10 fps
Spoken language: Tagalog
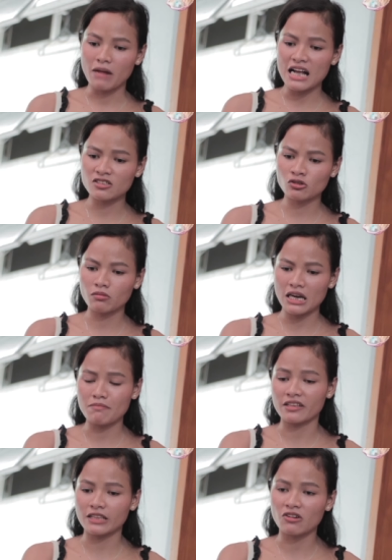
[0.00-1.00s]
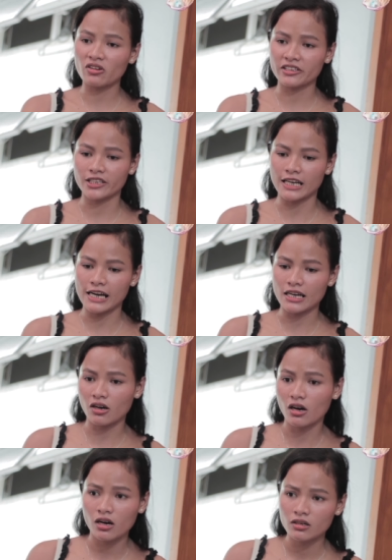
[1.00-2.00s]
Mahal nyo maibenta yung kidney ng anak
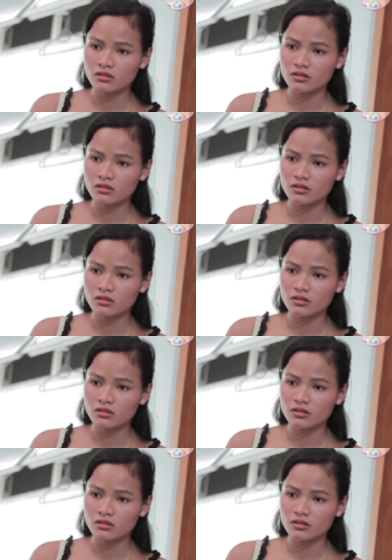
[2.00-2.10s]
ko?